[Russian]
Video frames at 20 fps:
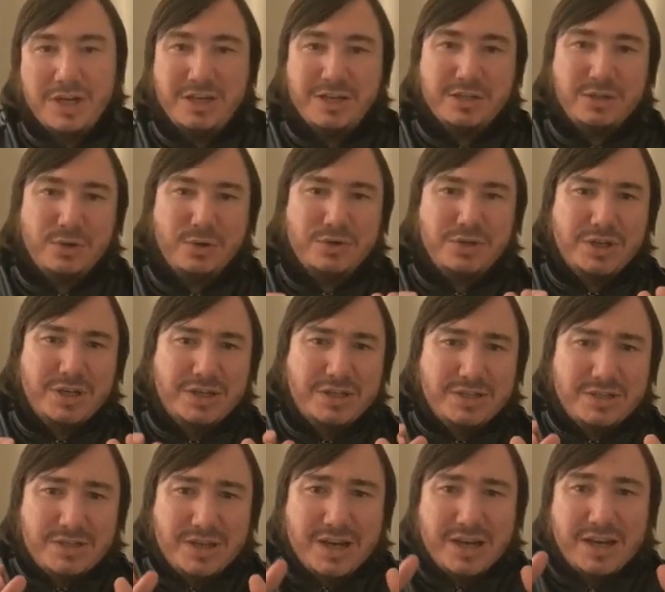ни с точки
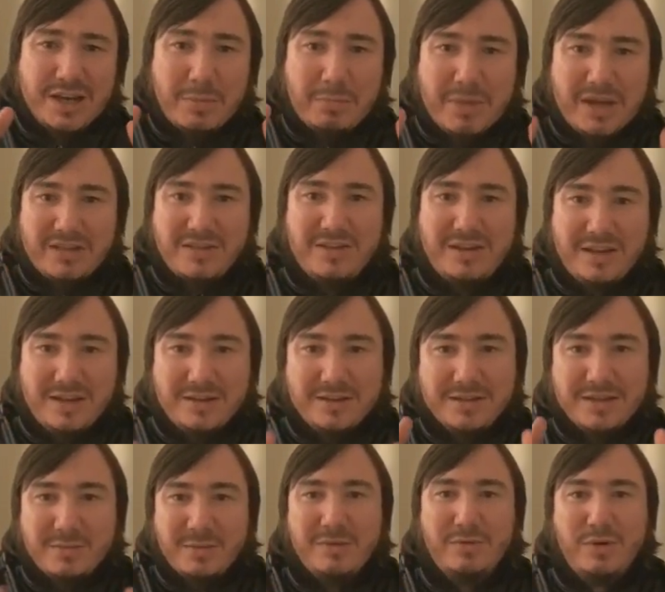зрения метна
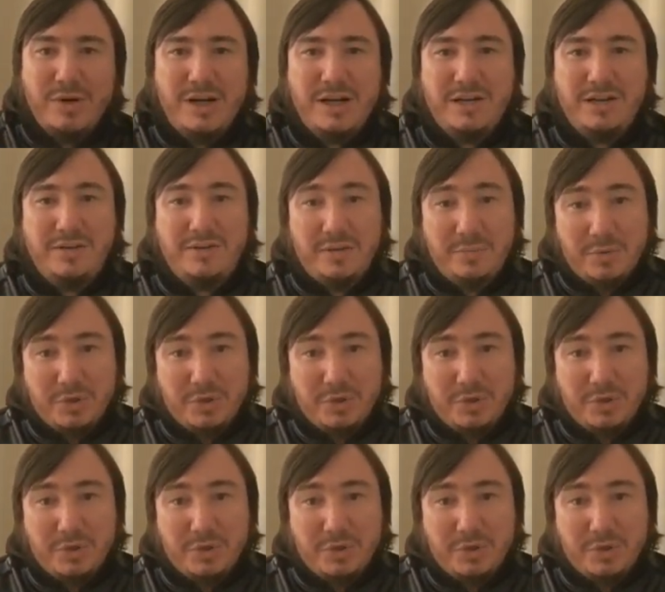самого хадиса.